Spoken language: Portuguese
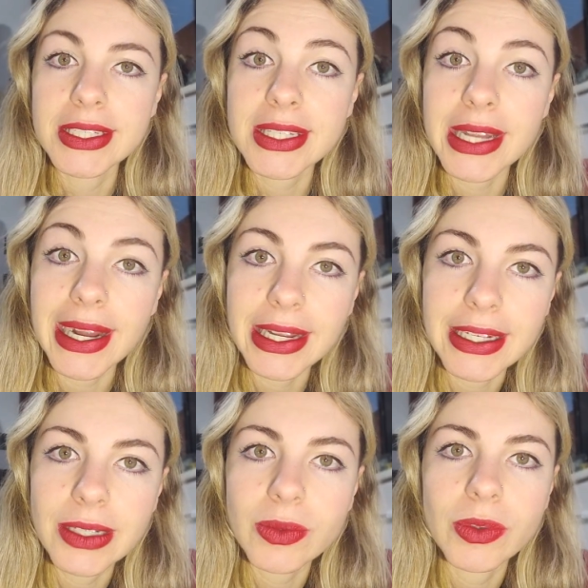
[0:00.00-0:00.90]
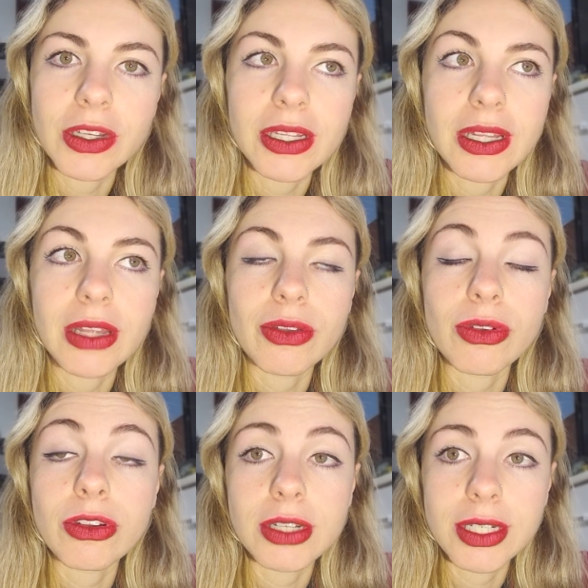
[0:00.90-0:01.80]
estragando e
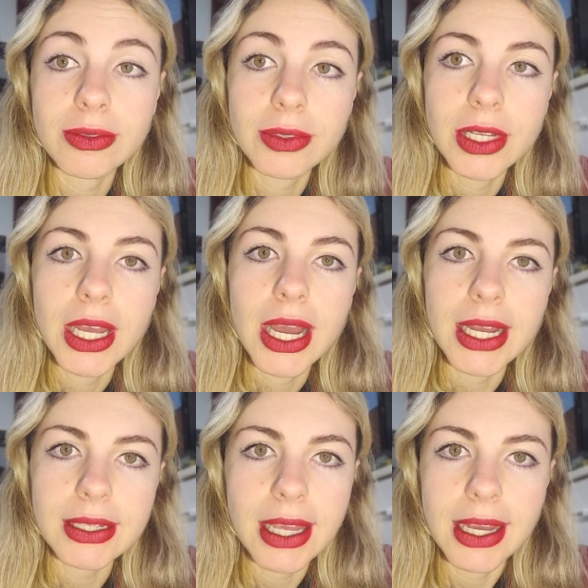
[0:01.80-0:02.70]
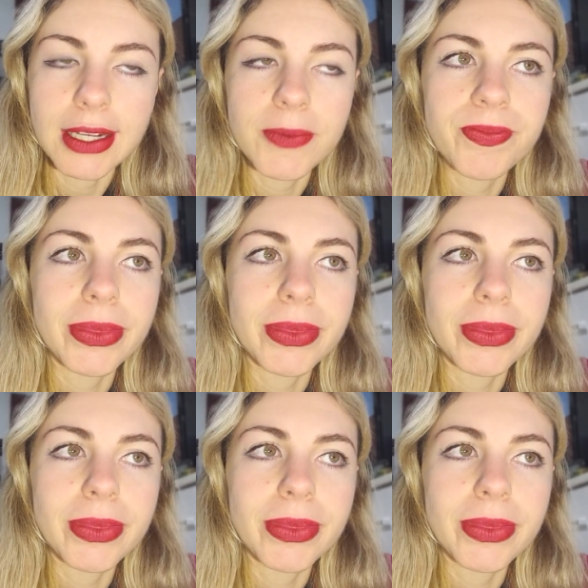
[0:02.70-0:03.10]
deteriorando a terra,